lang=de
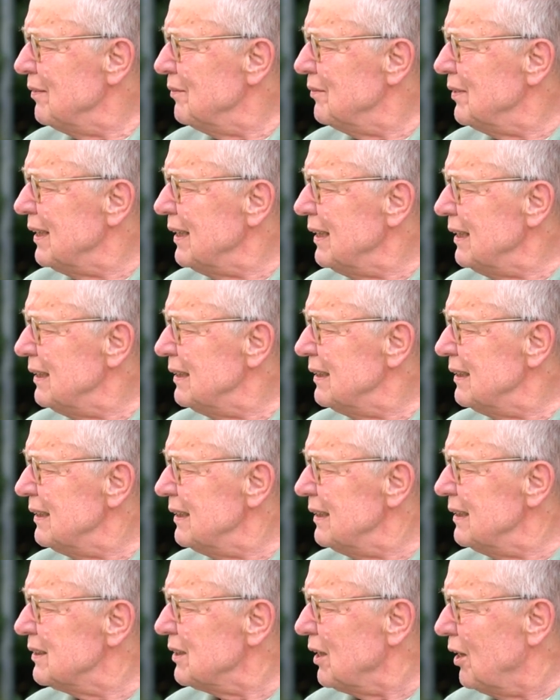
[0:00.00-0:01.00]
weil
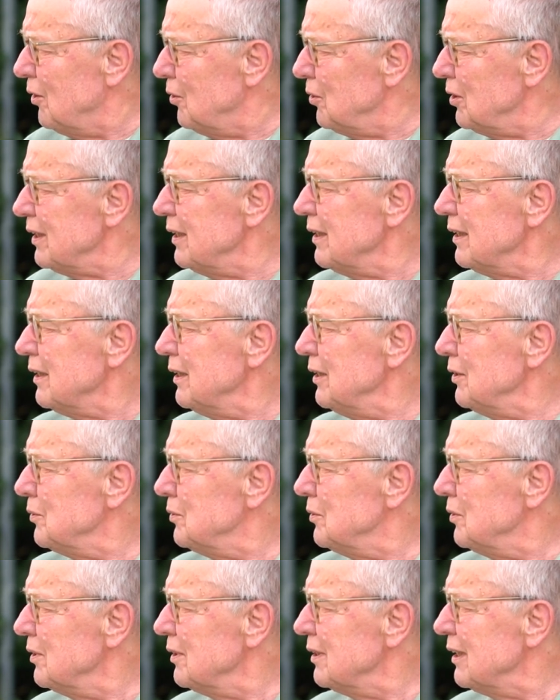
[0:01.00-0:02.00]
es auch
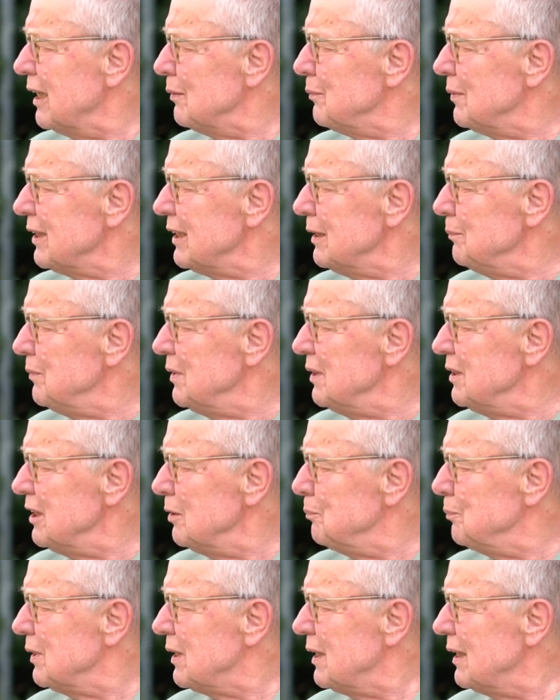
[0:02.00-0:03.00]
Herero und Nama gibt, die
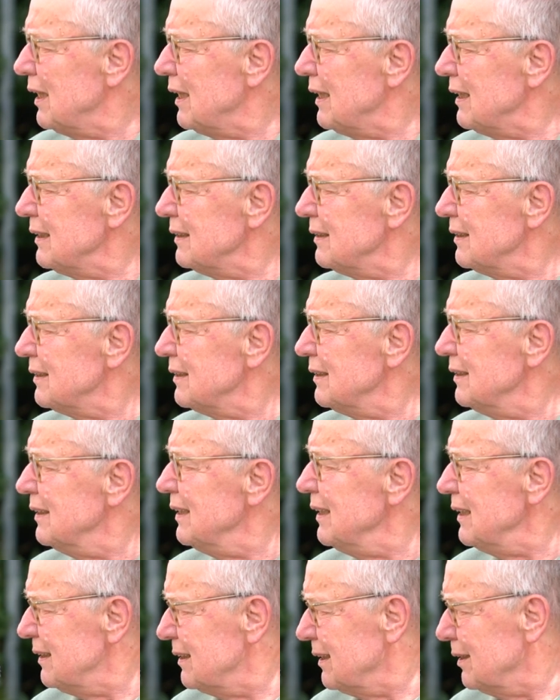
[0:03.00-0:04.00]
sich beklagen, dass sie
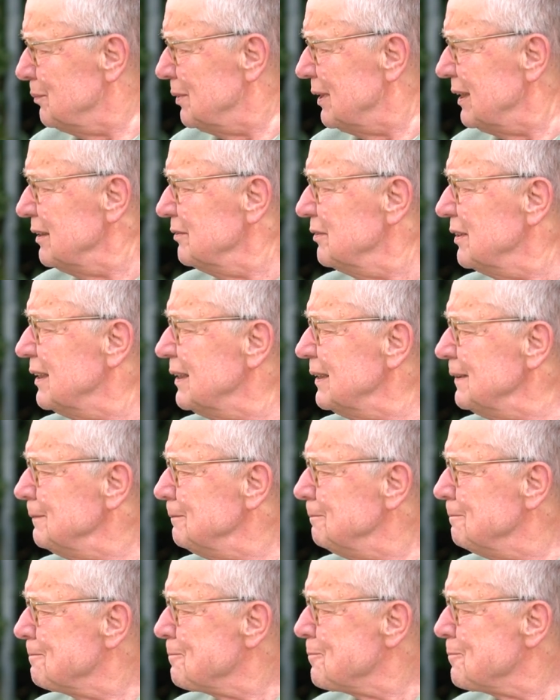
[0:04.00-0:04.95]
nicht dabei waren.